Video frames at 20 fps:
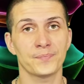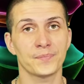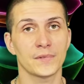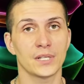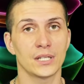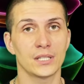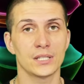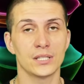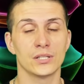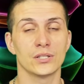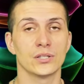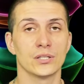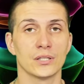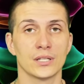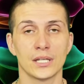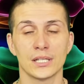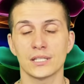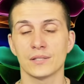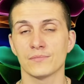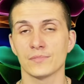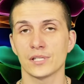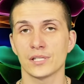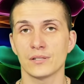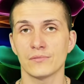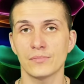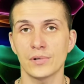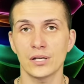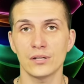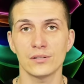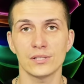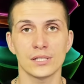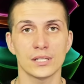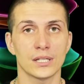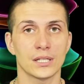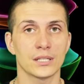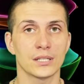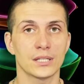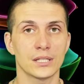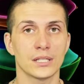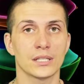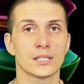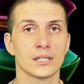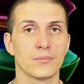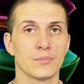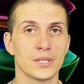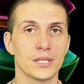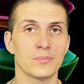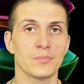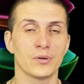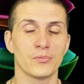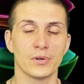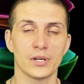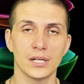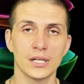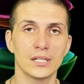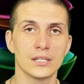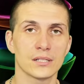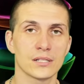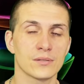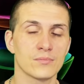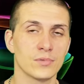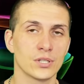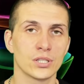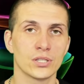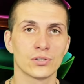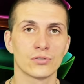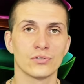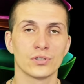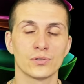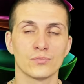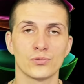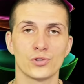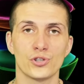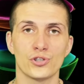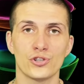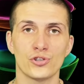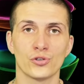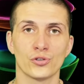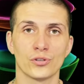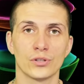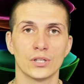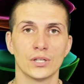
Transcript: Они этим занимаются конкретно, мне помогали разблокировать мой счет